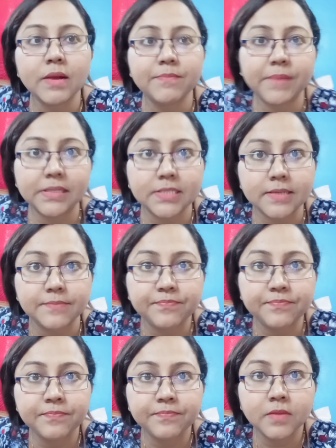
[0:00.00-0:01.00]
পাচ্ছে
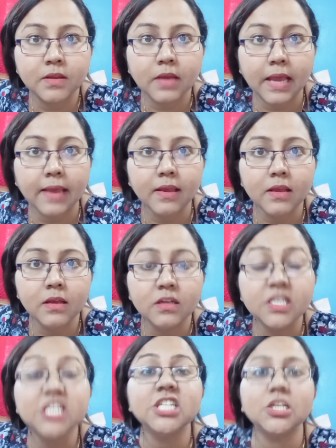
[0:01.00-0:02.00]
হ্যাঁ
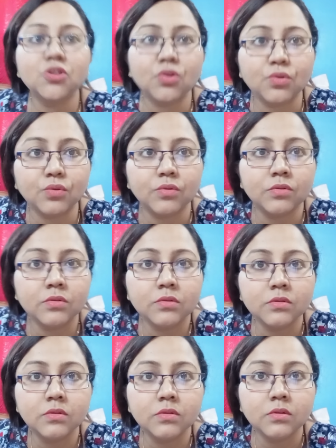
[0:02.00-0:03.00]
কিসের জন্য
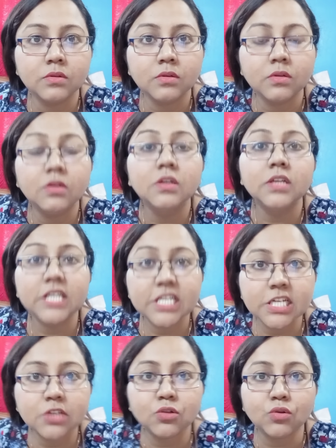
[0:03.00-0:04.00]

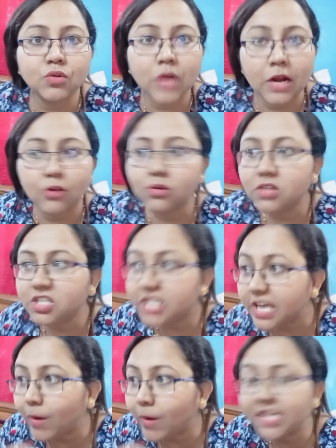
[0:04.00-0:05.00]
কিসের জন্য কারণ সে
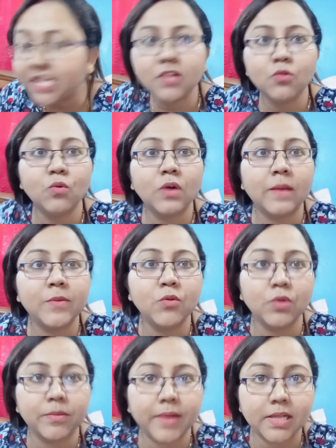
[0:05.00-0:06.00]
ওয়াইটিতে নোংরামি
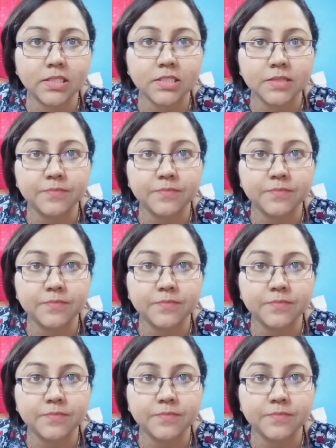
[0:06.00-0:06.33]
করে বেড়াচ্ছে